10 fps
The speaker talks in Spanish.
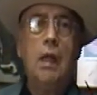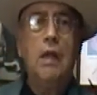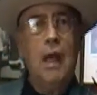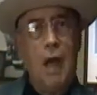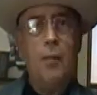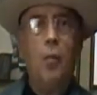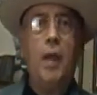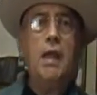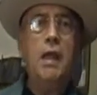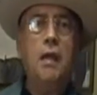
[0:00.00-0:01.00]
y de la
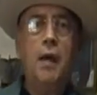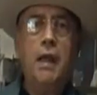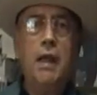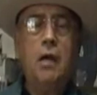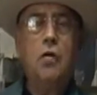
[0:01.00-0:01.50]
epopeya de Bahía de